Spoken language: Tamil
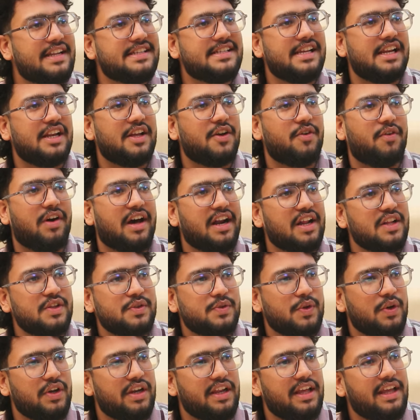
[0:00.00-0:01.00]
அரசியலுக்கு
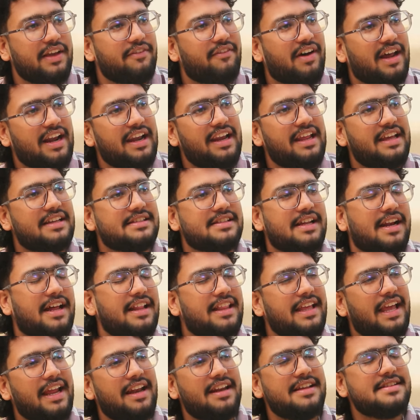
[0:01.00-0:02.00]
வரேன்னு சொல்லி வரலையே சார்
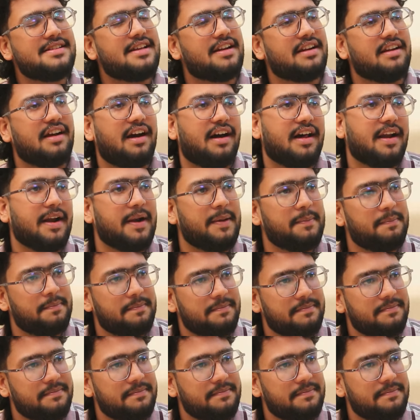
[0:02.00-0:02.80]
அதுக்கு என்ன சார் காரணம்